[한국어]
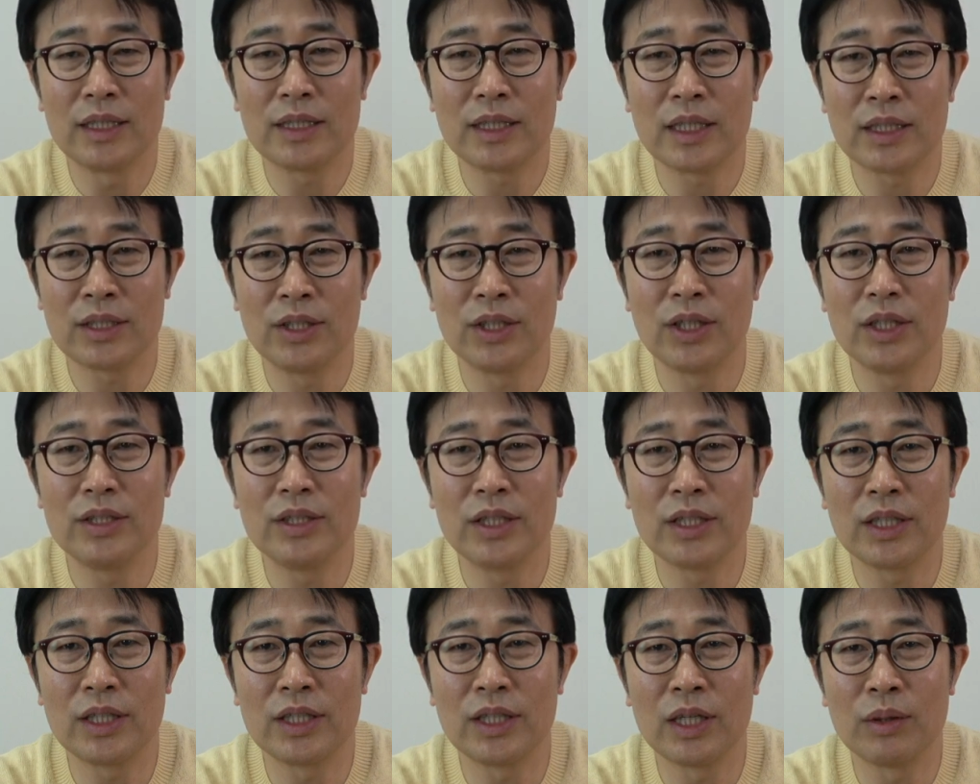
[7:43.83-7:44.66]
딱 정해져
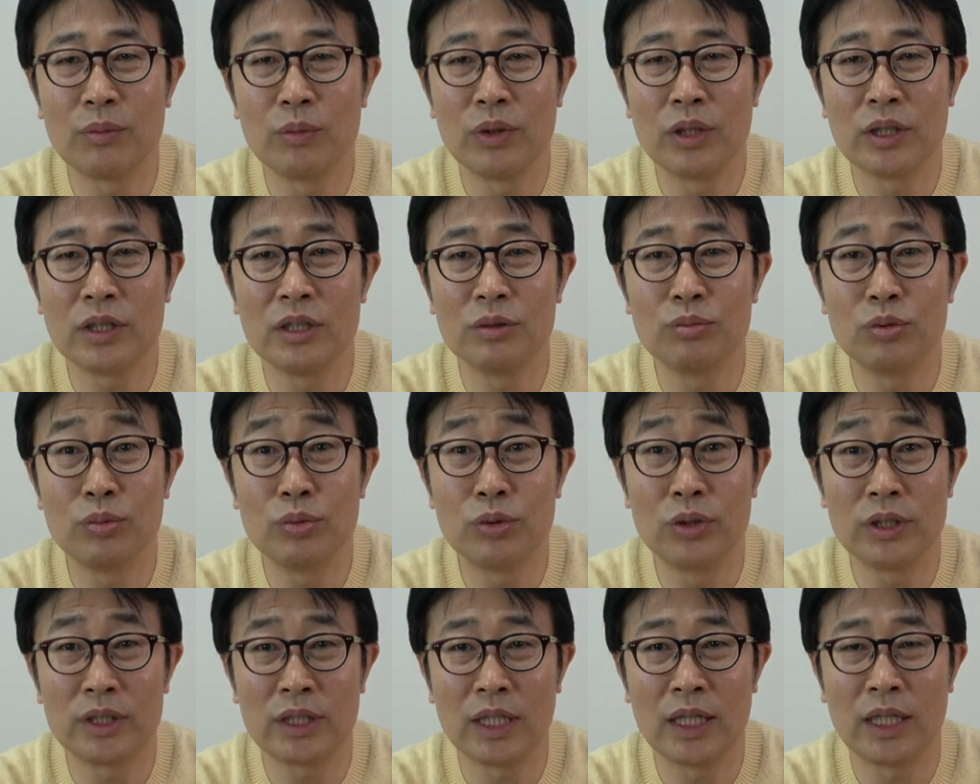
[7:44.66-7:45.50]
있기 때문에 그
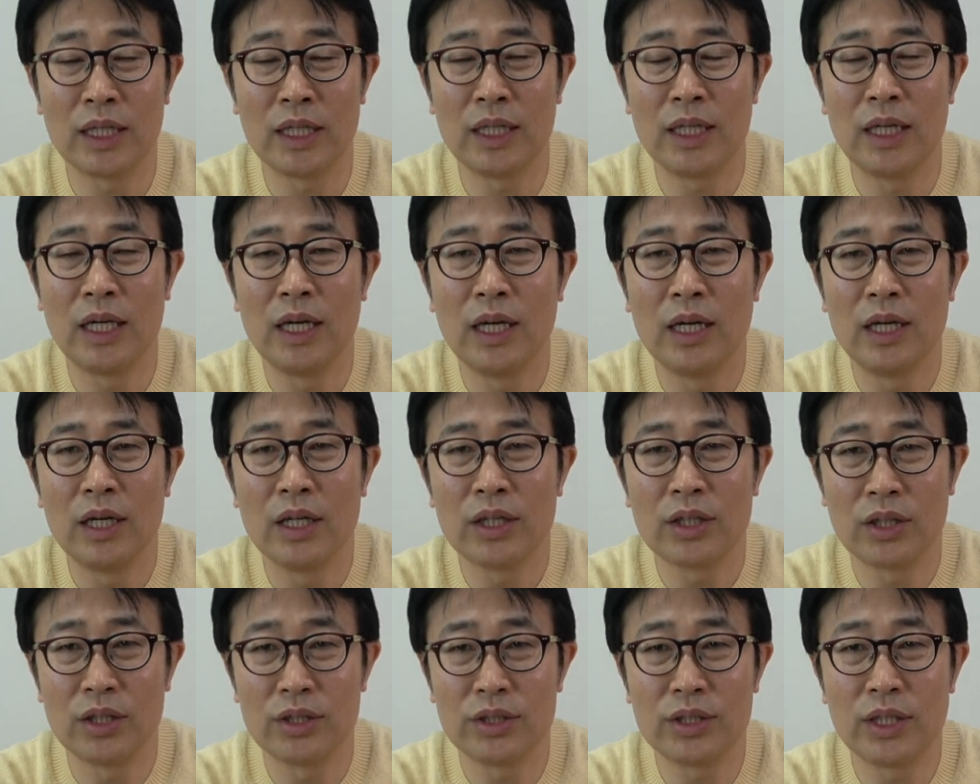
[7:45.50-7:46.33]
부분을 잘
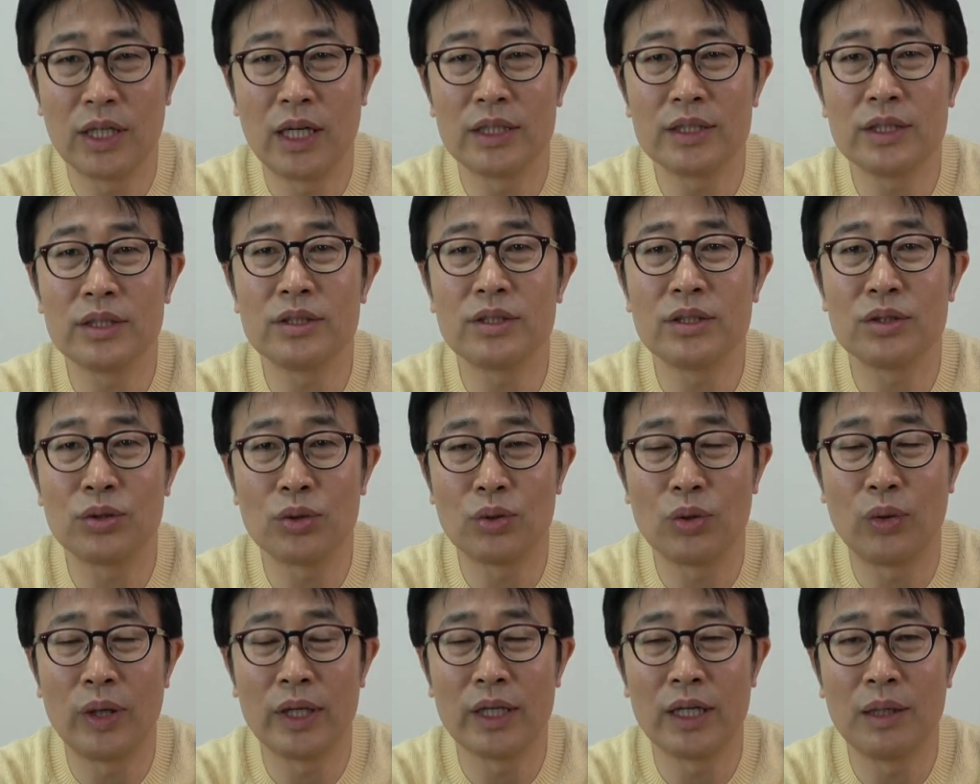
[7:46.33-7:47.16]
결정하셔서
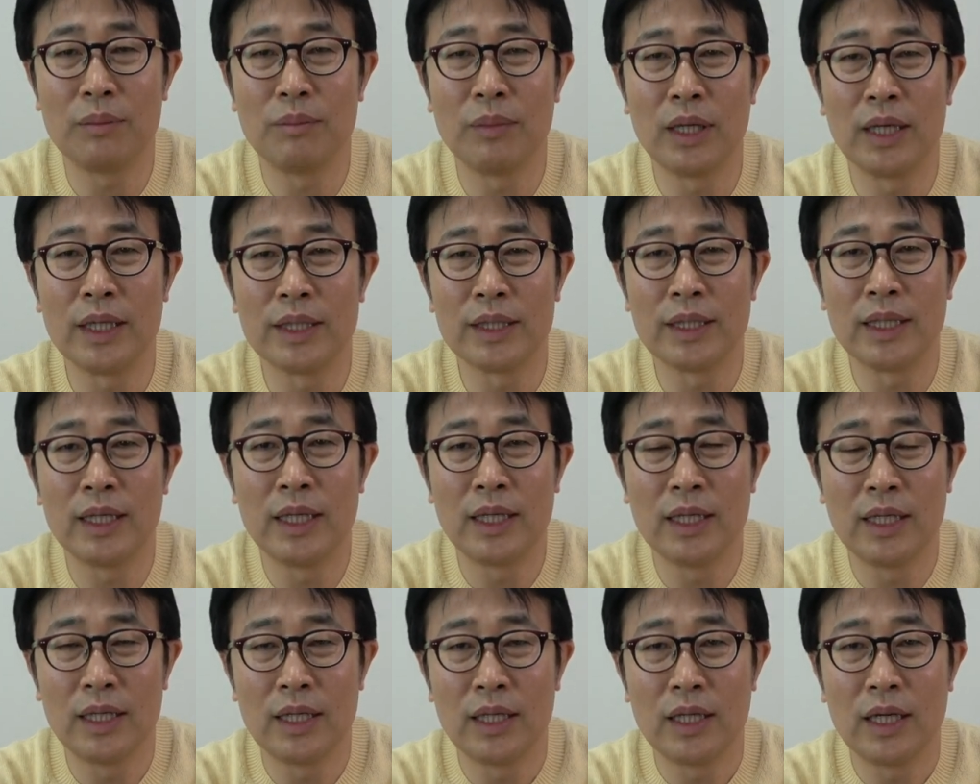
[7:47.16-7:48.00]
들어와야만
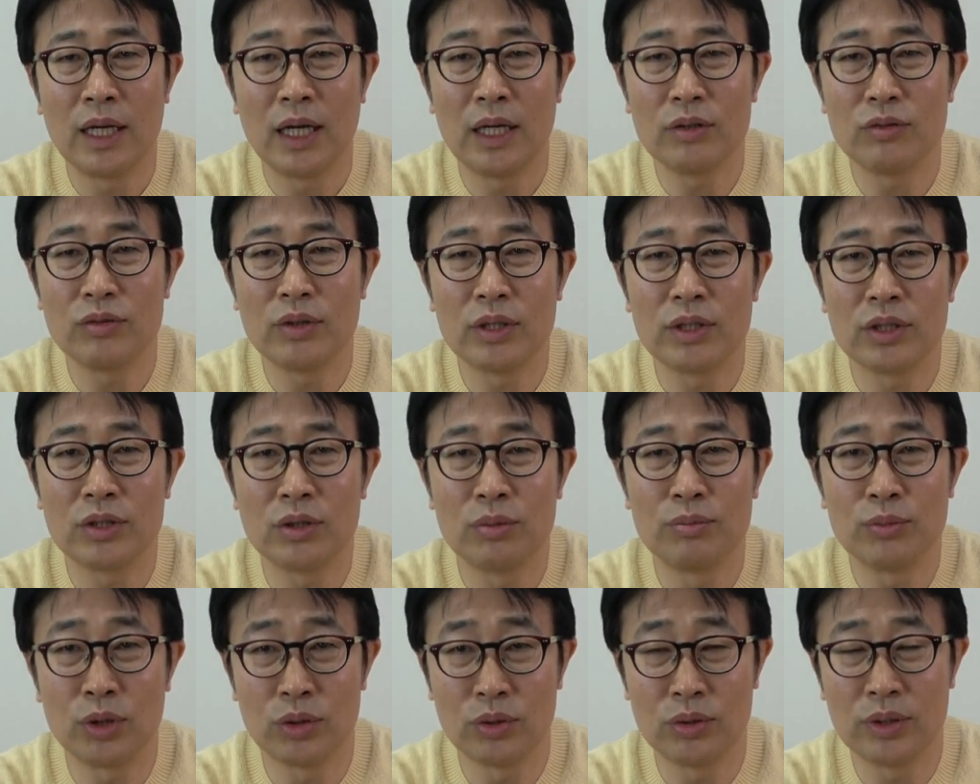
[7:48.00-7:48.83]
한국에서
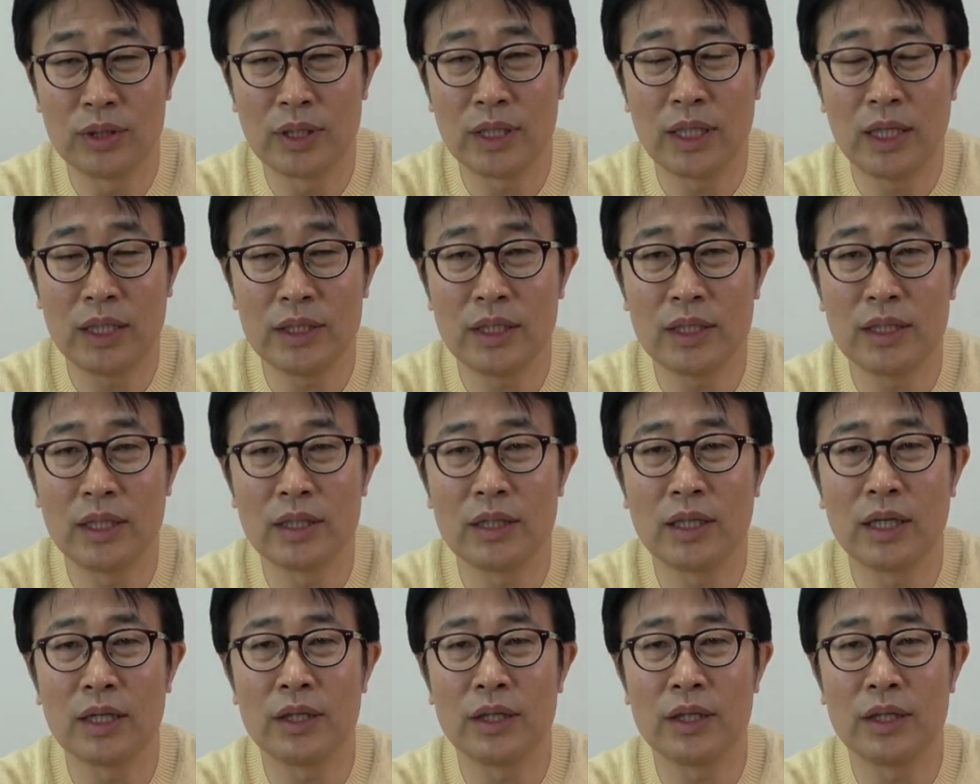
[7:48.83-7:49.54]
좀 적응을 하셔야 될 것